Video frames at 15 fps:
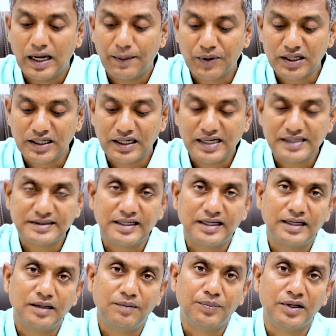அப்போ
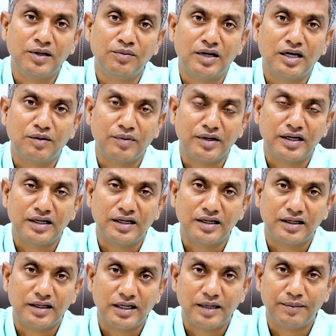காசாவில்
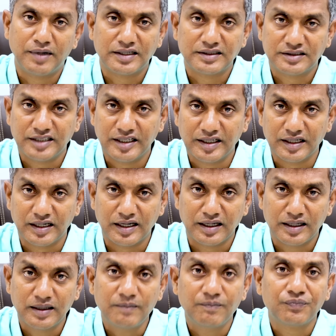பெரும்பான்மையாக ஹமாஸ்
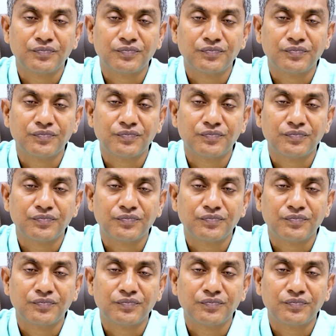ஜெயிக்கிறாங்க